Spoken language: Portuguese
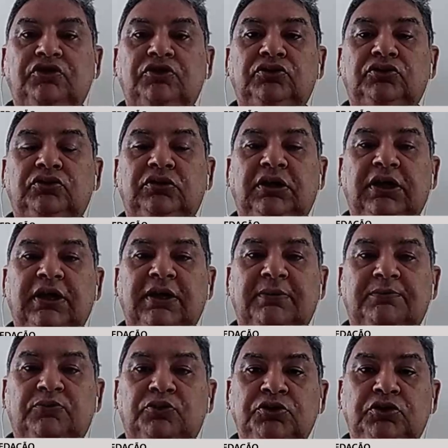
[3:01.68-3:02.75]

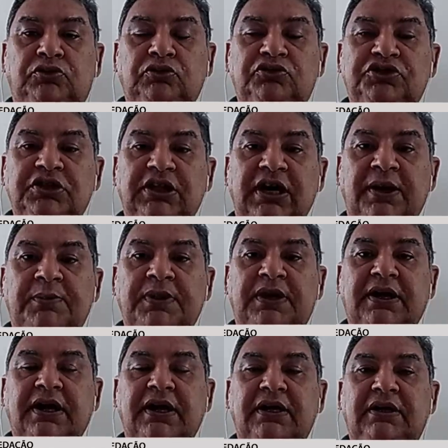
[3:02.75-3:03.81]
continua muito
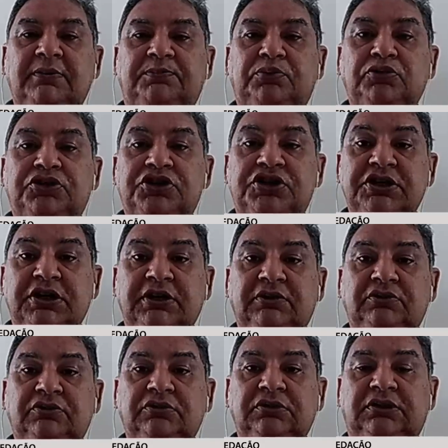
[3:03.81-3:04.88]
dinâmica e
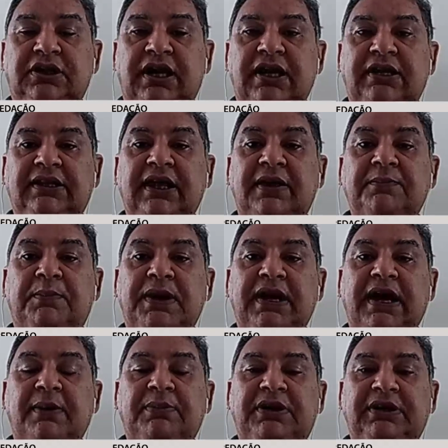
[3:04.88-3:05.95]
puxando o trem
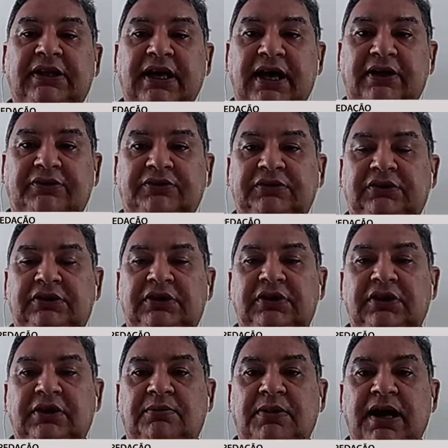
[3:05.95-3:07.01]
da empregabilidade.
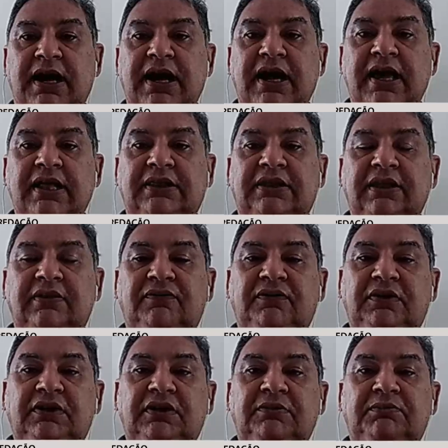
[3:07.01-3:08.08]
Macaé
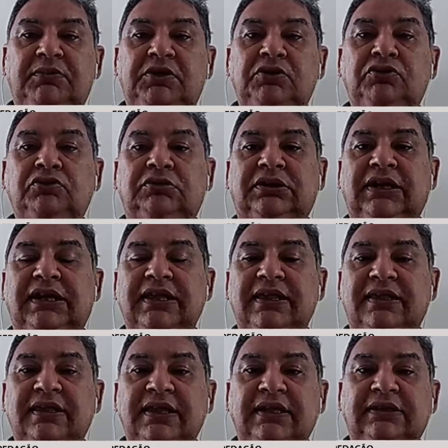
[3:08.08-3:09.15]
teve
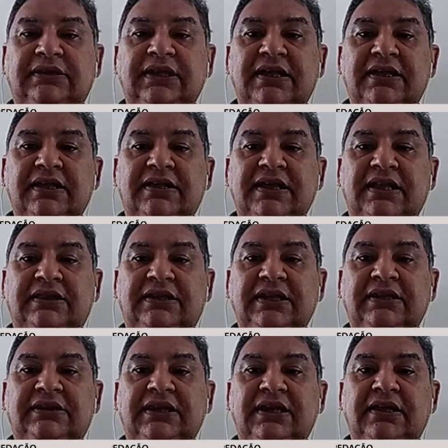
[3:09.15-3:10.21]

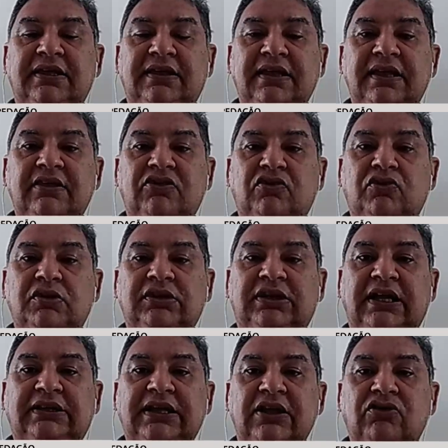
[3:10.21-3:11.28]

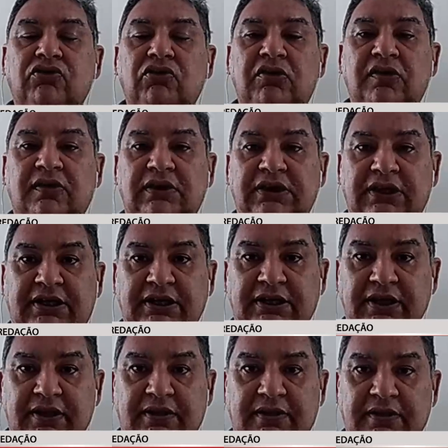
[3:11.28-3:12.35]
1.376 contratações
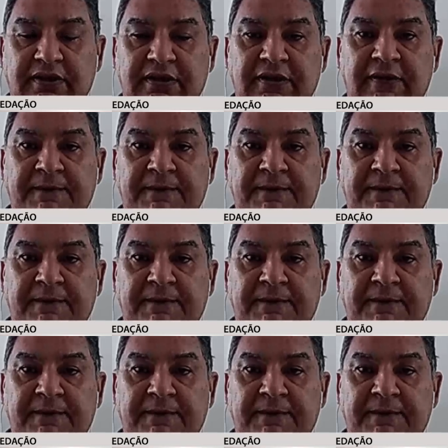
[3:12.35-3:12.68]
líquidas.